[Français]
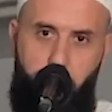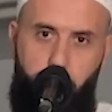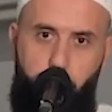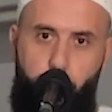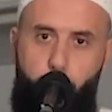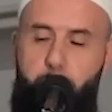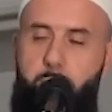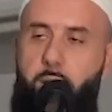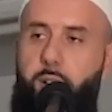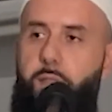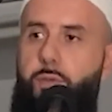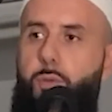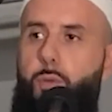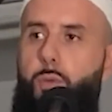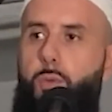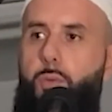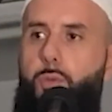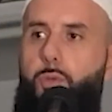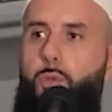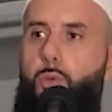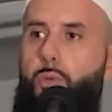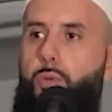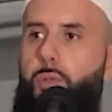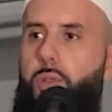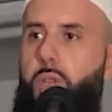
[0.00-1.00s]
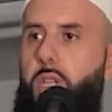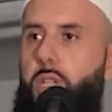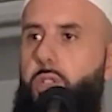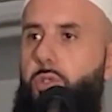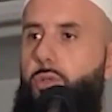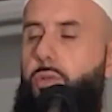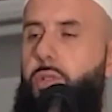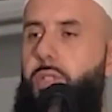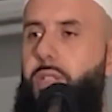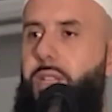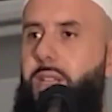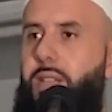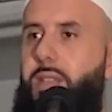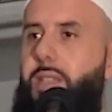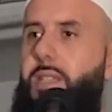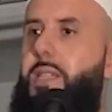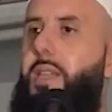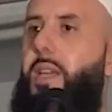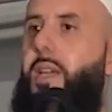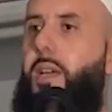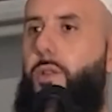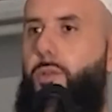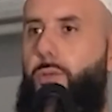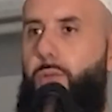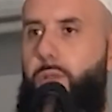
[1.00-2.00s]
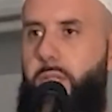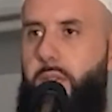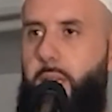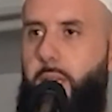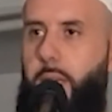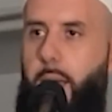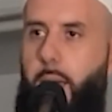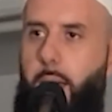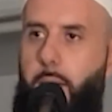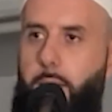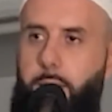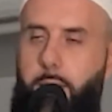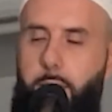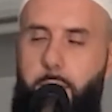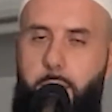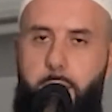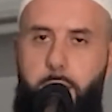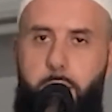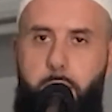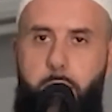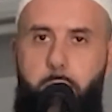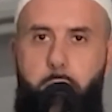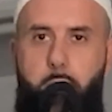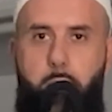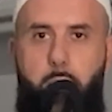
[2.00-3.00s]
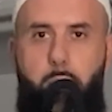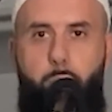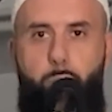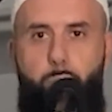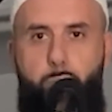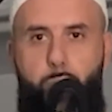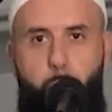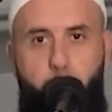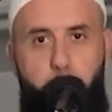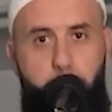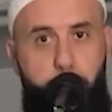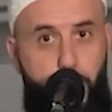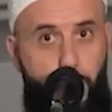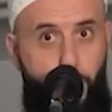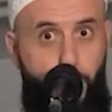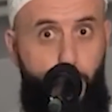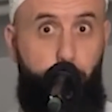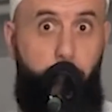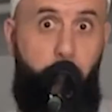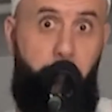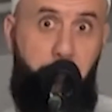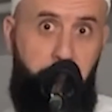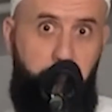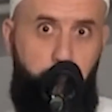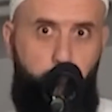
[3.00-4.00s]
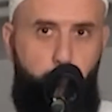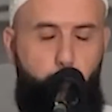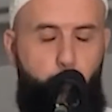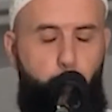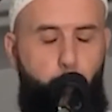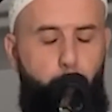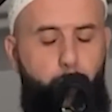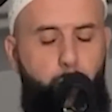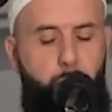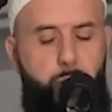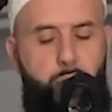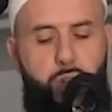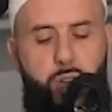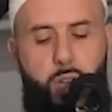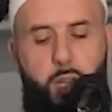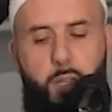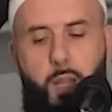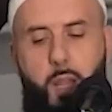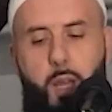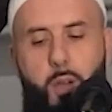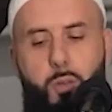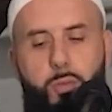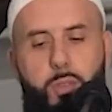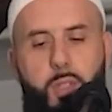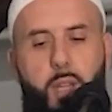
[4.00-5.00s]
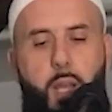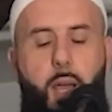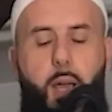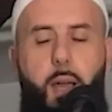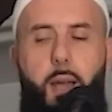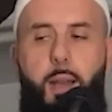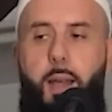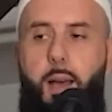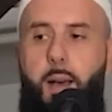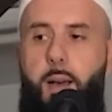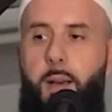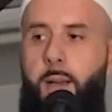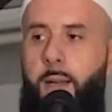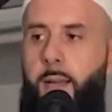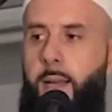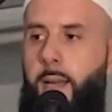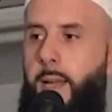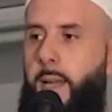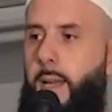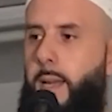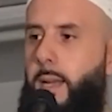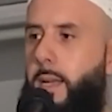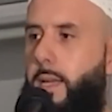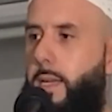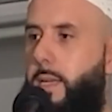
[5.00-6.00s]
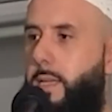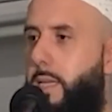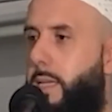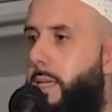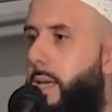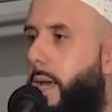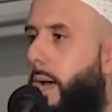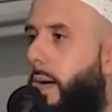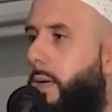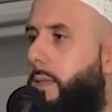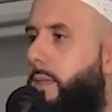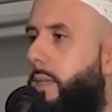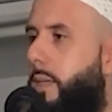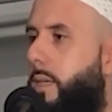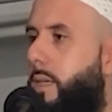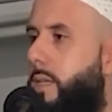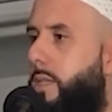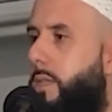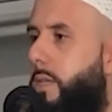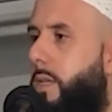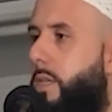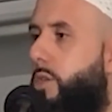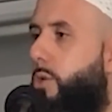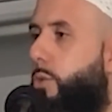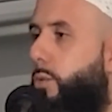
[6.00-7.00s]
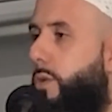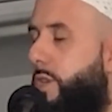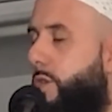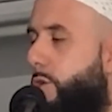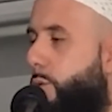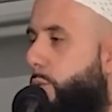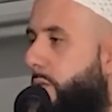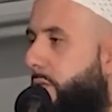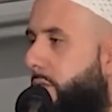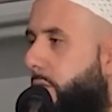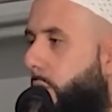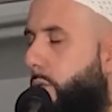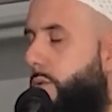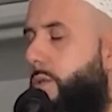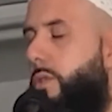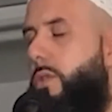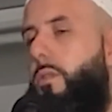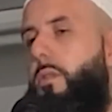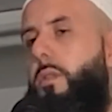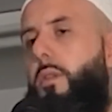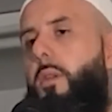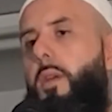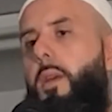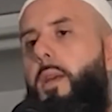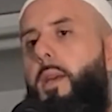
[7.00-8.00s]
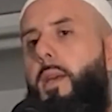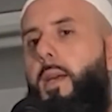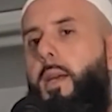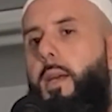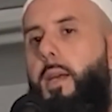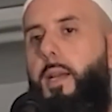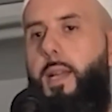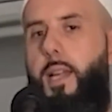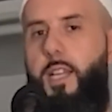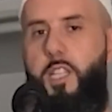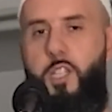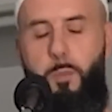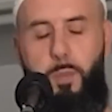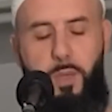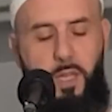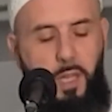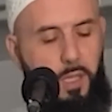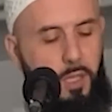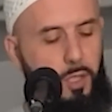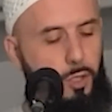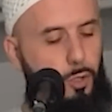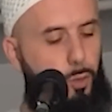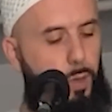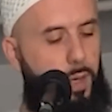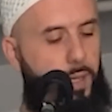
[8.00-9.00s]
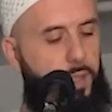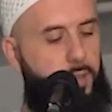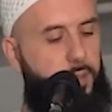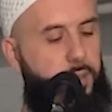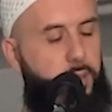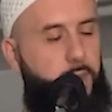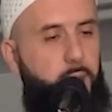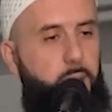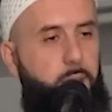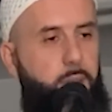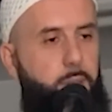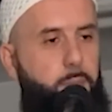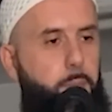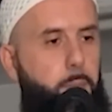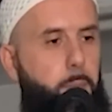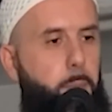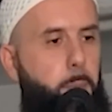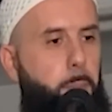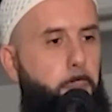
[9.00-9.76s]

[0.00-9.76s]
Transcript: Nous avons donc étudié cinq de ces caractéristiques et il nous en reste une à faire aujourd'hui, Inch'Allah Ta'ala. Et ces caractéristiques sont les suivantes la spiritualité,